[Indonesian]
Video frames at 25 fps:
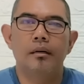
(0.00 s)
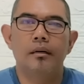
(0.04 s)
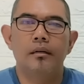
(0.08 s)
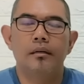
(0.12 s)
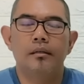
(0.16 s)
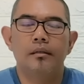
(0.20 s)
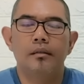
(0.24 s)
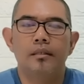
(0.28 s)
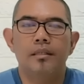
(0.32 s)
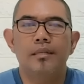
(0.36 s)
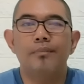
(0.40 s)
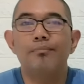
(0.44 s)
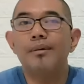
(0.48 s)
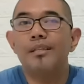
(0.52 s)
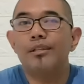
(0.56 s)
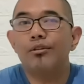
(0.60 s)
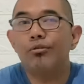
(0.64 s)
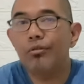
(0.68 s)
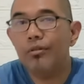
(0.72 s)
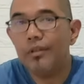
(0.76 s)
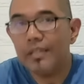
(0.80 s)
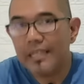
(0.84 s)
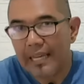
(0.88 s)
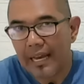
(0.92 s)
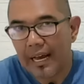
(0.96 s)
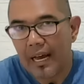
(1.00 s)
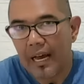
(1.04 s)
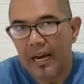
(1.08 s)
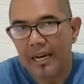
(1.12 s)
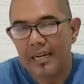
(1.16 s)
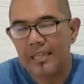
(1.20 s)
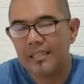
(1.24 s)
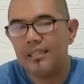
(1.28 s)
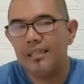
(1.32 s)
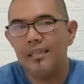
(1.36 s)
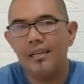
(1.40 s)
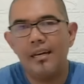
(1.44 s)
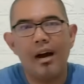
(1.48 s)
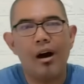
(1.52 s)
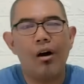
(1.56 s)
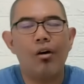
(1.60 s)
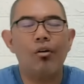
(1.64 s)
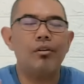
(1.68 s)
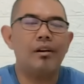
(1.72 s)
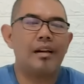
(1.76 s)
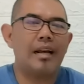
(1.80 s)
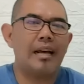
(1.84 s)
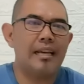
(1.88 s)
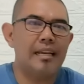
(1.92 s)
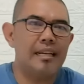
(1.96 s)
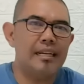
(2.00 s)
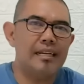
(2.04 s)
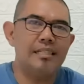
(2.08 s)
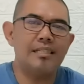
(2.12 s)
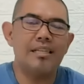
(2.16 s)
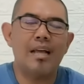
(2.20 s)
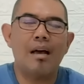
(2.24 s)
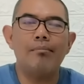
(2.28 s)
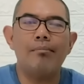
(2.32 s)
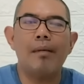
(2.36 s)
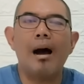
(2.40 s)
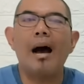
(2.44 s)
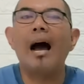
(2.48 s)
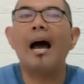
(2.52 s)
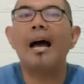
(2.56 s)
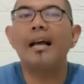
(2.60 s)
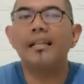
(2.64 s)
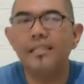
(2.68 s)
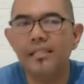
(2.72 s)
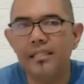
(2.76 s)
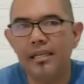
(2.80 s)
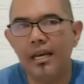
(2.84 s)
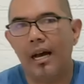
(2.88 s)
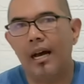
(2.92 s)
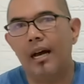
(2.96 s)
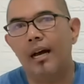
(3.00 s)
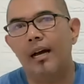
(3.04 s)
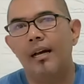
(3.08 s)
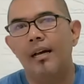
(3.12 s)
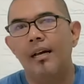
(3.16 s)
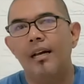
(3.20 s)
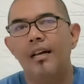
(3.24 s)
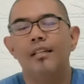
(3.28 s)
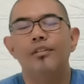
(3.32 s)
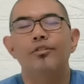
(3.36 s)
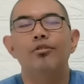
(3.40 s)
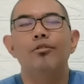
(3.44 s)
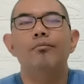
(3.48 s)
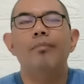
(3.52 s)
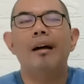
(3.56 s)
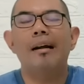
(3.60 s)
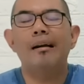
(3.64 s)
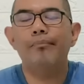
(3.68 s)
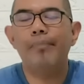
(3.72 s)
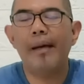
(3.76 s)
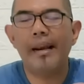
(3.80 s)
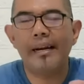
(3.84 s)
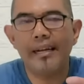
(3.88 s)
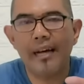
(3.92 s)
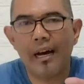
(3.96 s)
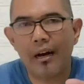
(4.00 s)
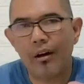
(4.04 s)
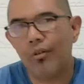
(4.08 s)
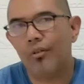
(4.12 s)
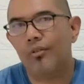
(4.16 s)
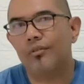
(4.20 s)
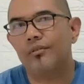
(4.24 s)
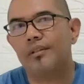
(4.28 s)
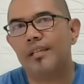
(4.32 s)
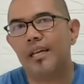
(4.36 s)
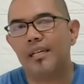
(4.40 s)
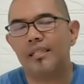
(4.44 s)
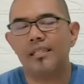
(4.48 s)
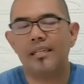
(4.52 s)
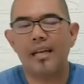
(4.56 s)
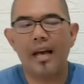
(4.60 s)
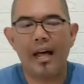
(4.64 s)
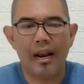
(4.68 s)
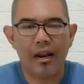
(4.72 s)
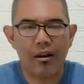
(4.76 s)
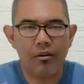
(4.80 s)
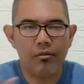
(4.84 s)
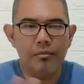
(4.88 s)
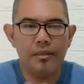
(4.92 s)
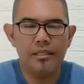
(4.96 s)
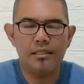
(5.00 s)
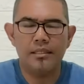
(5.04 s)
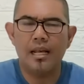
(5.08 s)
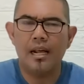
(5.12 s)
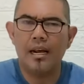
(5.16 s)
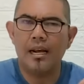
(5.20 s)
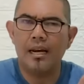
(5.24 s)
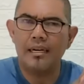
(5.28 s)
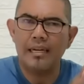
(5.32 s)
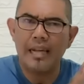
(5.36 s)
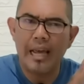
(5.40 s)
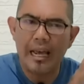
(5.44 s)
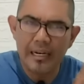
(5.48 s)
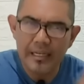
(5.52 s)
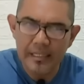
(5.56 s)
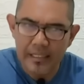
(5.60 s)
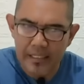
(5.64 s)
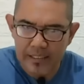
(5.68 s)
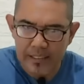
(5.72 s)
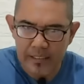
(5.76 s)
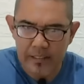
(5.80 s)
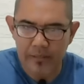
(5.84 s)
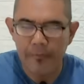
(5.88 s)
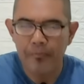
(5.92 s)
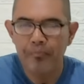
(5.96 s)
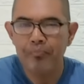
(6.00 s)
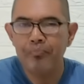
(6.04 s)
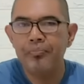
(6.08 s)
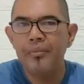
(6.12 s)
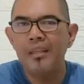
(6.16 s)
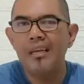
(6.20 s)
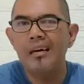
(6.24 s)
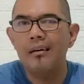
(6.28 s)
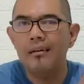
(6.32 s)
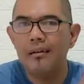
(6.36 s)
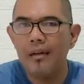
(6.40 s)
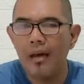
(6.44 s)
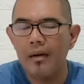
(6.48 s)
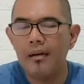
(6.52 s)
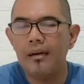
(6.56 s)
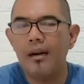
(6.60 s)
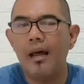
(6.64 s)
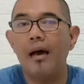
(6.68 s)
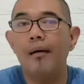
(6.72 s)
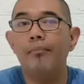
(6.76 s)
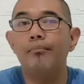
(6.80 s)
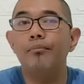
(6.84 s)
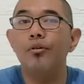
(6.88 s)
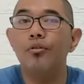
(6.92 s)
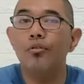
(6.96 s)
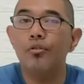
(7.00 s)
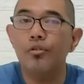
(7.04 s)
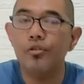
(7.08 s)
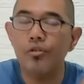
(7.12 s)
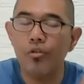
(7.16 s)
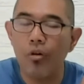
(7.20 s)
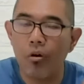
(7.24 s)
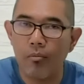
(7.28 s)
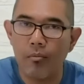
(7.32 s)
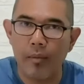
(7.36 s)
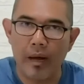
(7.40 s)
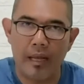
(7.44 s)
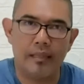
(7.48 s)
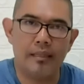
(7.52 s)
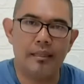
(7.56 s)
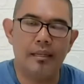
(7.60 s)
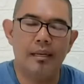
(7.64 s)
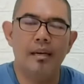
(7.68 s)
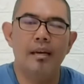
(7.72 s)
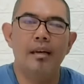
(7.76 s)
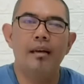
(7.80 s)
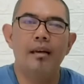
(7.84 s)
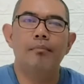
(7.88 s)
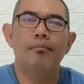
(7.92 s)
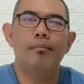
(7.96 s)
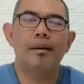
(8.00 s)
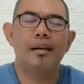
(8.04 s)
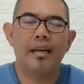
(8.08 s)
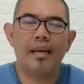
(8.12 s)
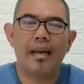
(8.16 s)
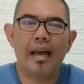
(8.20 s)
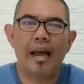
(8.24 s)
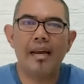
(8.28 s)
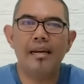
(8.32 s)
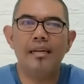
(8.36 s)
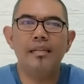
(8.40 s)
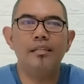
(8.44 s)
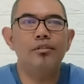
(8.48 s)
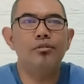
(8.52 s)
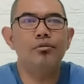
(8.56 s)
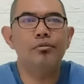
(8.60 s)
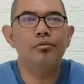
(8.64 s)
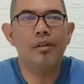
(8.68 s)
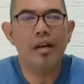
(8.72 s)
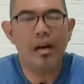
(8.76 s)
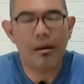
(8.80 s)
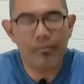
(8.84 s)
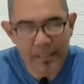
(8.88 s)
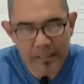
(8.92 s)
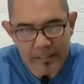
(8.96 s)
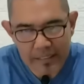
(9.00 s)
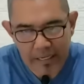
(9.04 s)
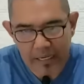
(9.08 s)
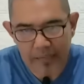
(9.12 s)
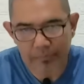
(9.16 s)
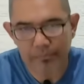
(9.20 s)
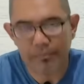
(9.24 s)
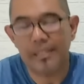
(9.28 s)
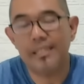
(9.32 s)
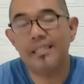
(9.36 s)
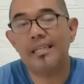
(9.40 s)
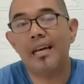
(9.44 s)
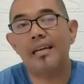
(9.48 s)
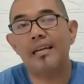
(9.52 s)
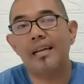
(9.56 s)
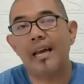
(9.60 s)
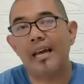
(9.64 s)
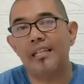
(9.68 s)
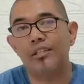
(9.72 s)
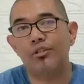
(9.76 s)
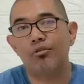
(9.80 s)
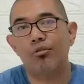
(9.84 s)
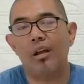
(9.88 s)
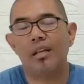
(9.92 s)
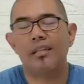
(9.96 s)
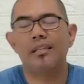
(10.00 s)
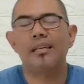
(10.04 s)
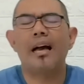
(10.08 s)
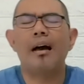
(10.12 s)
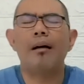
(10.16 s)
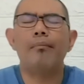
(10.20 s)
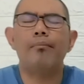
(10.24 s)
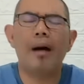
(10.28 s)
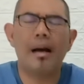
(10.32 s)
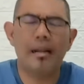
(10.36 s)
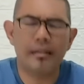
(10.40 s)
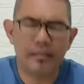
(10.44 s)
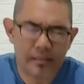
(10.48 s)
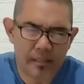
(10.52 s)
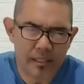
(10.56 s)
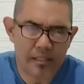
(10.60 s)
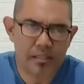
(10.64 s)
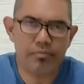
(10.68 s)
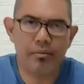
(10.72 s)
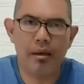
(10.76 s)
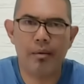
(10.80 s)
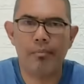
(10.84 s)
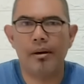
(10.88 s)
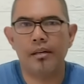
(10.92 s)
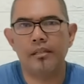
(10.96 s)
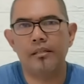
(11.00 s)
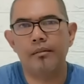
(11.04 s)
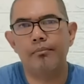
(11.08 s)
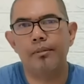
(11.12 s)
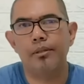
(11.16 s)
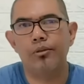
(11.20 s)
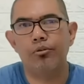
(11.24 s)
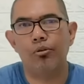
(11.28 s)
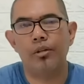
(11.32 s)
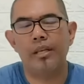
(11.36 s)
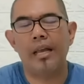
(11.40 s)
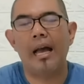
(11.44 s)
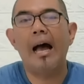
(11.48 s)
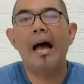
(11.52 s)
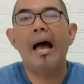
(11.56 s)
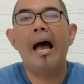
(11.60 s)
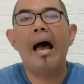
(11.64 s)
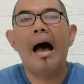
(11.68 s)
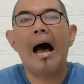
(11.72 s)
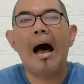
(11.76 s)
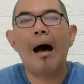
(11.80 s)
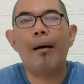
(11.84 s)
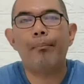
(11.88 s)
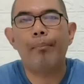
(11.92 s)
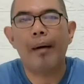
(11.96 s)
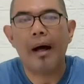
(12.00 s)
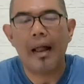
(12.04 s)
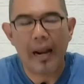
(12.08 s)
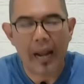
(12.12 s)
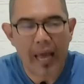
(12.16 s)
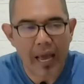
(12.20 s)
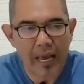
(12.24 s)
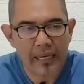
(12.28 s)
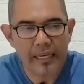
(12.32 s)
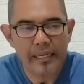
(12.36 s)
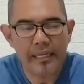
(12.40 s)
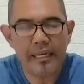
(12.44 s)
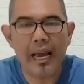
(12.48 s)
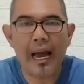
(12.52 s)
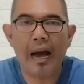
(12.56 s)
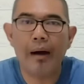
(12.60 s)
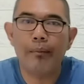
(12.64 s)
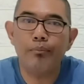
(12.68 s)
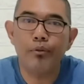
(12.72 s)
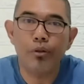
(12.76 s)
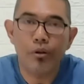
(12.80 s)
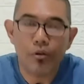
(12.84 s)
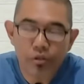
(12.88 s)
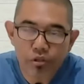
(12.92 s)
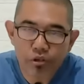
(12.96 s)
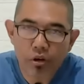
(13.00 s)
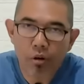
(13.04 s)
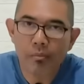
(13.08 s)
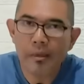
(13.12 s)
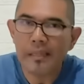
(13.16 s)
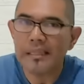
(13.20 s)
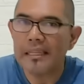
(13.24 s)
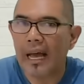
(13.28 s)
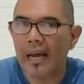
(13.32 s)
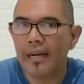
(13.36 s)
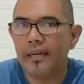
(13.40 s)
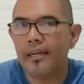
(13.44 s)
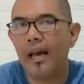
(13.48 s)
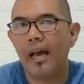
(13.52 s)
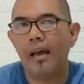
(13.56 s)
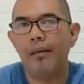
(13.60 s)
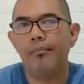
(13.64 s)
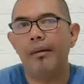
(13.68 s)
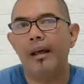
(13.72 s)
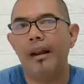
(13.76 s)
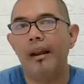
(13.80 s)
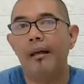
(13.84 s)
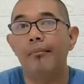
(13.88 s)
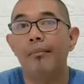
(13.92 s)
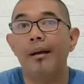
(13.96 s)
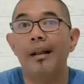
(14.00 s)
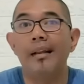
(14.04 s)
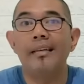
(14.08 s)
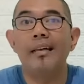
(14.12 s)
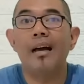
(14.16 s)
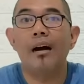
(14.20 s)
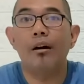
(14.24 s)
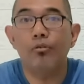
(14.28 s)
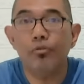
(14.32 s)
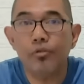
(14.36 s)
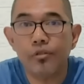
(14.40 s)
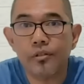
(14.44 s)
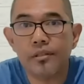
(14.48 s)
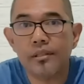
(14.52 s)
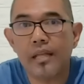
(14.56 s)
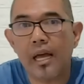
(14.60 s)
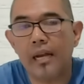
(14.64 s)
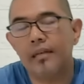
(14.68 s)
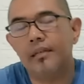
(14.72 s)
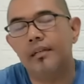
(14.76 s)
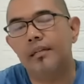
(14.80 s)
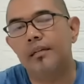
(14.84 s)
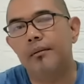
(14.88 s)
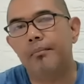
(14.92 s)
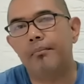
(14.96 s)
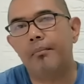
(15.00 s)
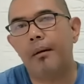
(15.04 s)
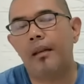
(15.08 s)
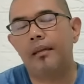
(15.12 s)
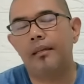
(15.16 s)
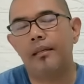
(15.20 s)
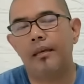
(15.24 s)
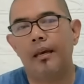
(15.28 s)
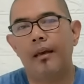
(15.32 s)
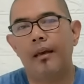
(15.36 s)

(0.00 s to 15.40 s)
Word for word: Sebetulnya ketiga orang ini sama aja. Cuman beda konteks. Kalau misalkan Anis dan Abdul Somad mereka ini juga bercandain soal. Nggak pantas memang sebetulnya. Apalagi Abdul Somad ada embel-embelnya Ustadz di depannya.